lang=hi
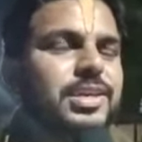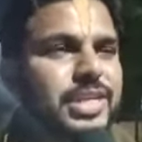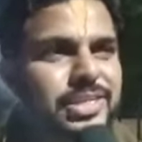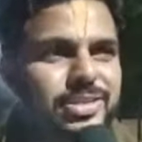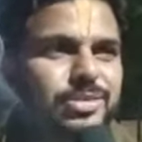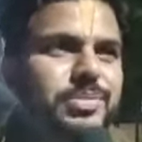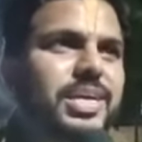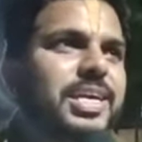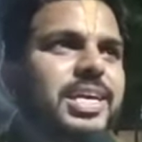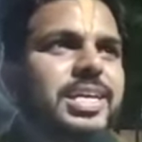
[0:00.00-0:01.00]
रस
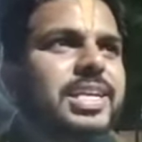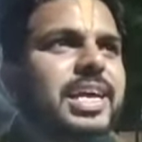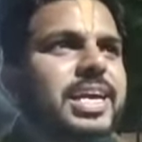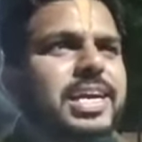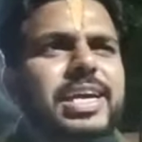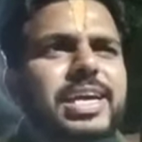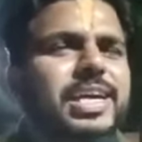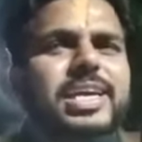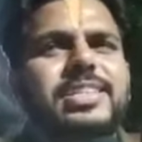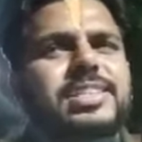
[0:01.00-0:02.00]
में
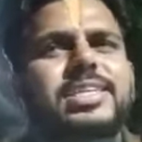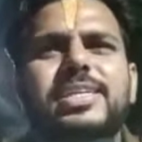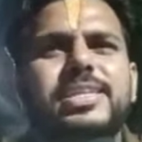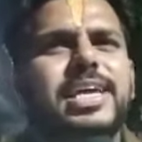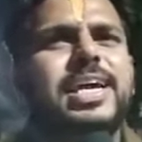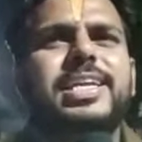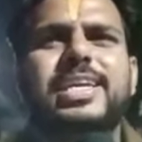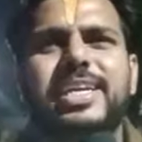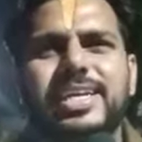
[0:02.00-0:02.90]
रहत गढ़ी